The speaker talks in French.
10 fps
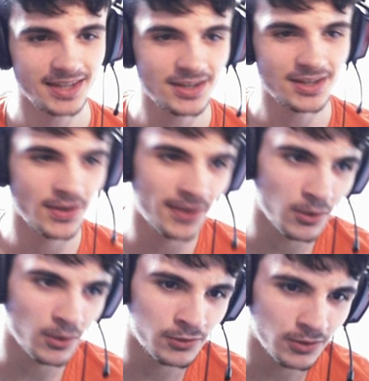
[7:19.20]
que c'est au
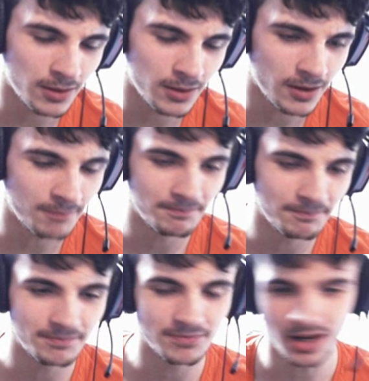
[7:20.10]
fond là-bas Ah, mm,
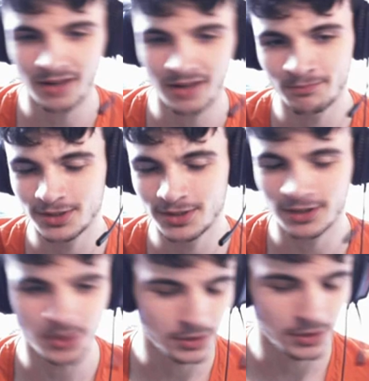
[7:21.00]
ah putain de
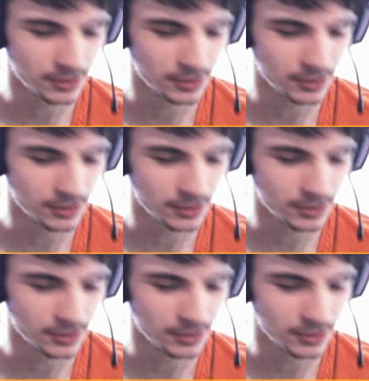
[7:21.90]
chrono.